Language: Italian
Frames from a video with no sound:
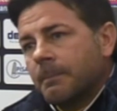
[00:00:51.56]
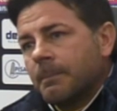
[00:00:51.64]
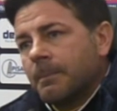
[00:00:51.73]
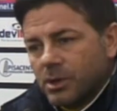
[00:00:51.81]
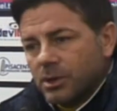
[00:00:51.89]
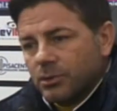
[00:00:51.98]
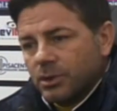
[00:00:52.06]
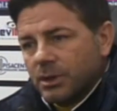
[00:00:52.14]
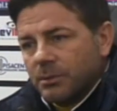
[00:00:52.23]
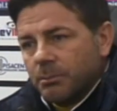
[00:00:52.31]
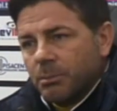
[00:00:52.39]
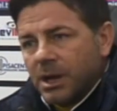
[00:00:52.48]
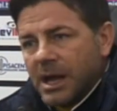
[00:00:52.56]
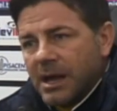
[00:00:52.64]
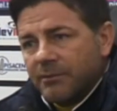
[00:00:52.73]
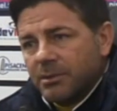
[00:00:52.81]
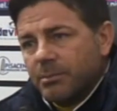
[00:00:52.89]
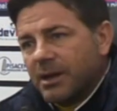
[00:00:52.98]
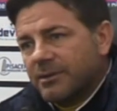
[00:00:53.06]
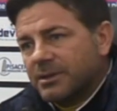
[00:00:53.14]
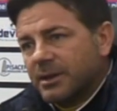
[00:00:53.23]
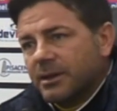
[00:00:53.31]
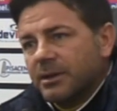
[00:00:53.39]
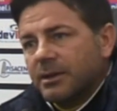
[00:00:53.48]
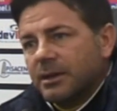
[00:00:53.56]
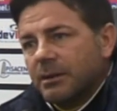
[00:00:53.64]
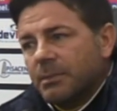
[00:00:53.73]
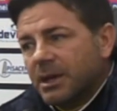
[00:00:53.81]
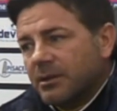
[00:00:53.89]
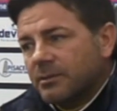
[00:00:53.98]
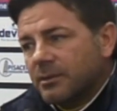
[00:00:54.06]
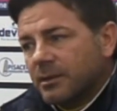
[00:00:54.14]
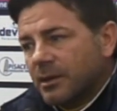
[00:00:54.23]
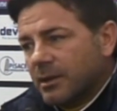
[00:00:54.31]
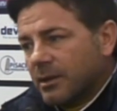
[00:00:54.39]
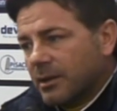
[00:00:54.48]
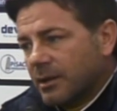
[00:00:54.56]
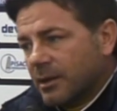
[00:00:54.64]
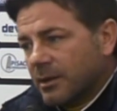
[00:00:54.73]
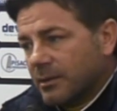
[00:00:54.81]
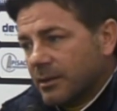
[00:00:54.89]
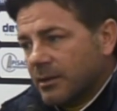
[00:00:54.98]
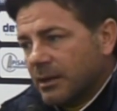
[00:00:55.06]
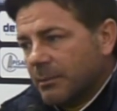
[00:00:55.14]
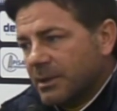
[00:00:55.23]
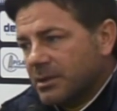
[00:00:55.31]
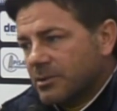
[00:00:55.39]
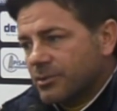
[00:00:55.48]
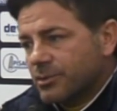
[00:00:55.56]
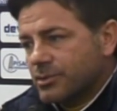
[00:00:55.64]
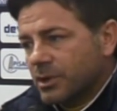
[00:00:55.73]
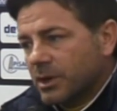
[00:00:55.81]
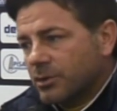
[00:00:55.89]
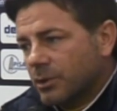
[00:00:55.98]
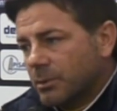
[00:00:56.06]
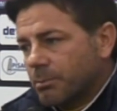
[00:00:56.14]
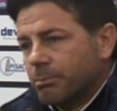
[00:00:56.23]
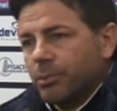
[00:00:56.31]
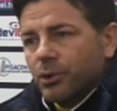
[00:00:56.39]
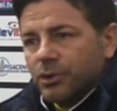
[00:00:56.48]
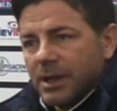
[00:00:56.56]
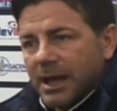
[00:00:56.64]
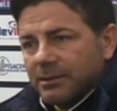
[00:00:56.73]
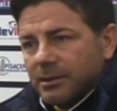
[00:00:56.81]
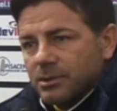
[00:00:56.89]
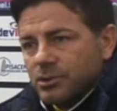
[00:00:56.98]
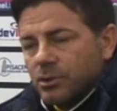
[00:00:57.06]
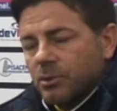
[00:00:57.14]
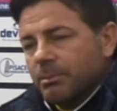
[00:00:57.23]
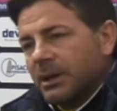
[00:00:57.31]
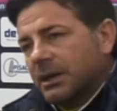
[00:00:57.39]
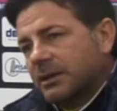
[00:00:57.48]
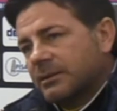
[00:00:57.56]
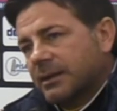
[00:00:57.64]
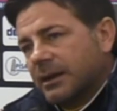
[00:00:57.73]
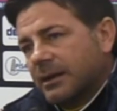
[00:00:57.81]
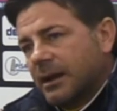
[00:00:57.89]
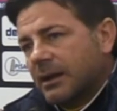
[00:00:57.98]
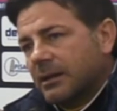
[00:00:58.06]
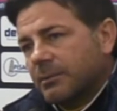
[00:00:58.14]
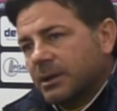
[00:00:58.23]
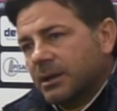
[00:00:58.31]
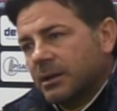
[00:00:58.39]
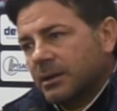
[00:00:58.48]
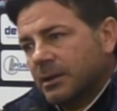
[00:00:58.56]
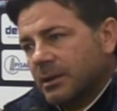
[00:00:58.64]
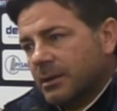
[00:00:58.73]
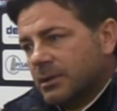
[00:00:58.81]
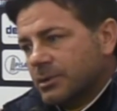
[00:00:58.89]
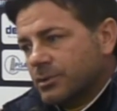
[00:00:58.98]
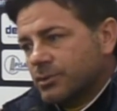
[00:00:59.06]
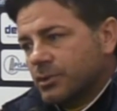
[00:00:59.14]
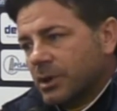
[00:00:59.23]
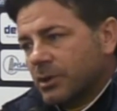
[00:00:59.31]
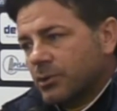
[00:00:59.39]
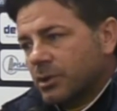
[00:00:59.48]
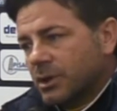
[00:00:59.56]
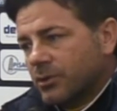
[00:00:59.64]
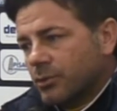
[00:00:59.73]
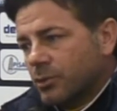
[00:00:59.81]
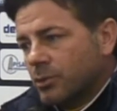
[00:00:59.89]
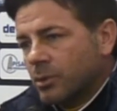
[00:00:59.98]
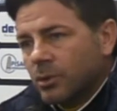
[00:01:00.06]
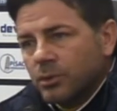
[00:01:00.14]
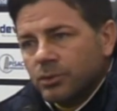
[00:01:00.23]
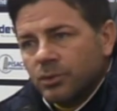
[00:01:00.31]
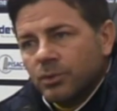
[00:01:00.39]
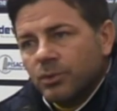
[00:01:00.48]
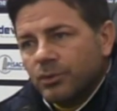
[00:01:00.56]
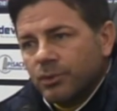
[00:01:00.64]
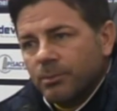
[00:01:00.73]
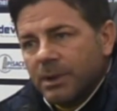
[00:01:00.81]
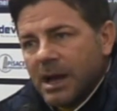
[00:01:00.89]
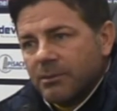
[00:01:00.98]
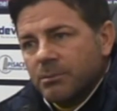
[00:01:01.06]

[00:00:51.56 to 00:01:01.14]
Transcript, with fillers: giocatori bravi, bravi tecnicamente eh, tecnicamente sono giocatori portati al gioco palla a terra anche perché sono giocatori che sull'uno contro uno sono bravi